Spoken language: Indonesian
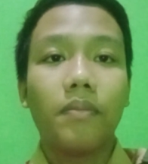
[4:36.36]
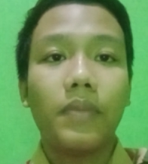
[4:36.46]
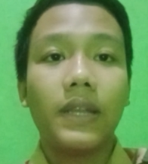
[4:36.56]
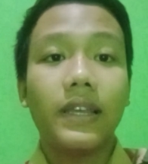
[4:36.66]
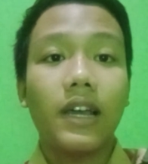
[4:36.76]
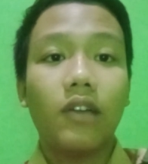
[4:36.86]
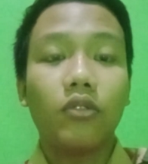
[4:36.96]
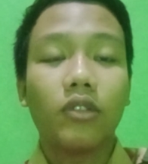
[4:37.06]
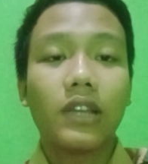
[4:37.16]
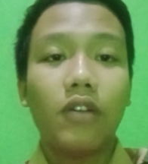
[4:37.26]
PTA
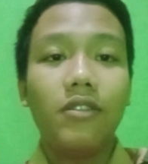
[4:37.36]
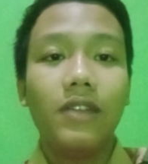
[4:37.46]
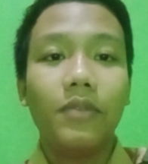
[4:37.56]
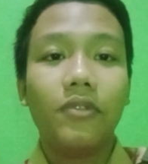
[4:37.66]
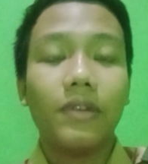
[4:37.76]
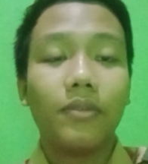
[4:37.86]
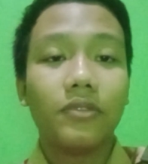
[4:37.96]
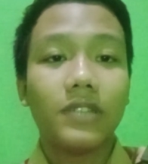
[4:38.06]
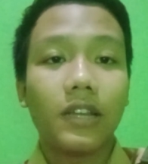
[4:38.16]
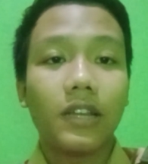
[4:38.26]
untuk tahun 2021
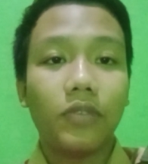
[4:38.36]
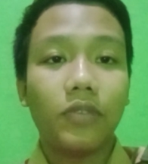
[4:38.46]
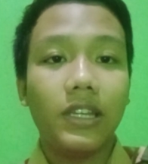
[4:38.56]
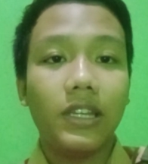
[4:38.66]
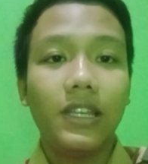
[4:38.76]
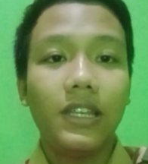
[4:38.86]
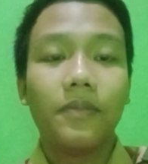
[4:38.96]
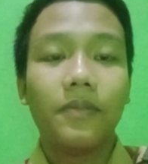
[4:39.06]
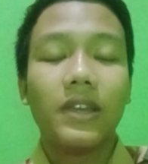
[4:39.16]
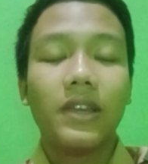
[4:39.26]
ini
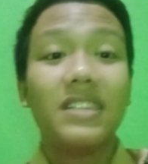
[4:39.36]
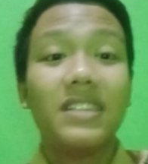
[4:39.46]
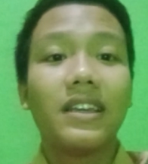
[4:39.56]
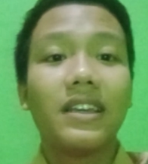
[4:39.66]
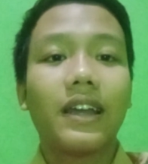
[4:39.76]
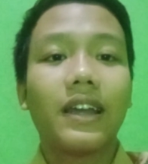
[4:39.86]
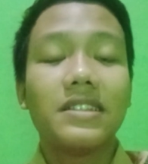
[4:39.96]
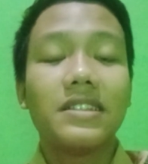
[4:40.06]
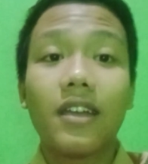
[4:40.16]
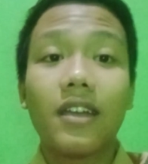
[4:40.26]
diselenggarakan
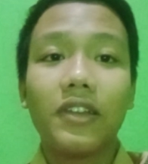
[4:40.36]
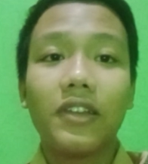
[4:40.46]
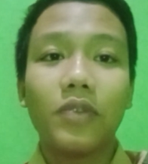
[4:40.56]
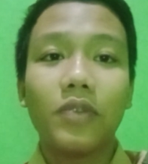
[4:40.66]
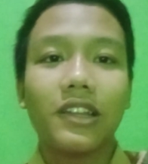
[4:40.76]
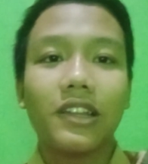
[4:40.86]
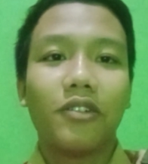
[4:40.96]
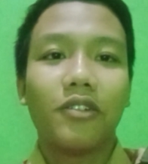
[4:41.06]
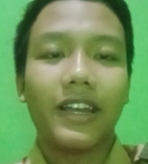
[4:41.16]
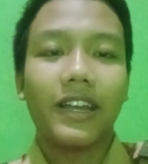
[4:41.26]
secara virtual atau
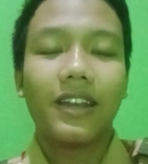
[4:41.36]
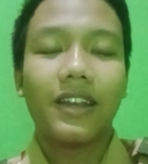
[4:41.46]
online.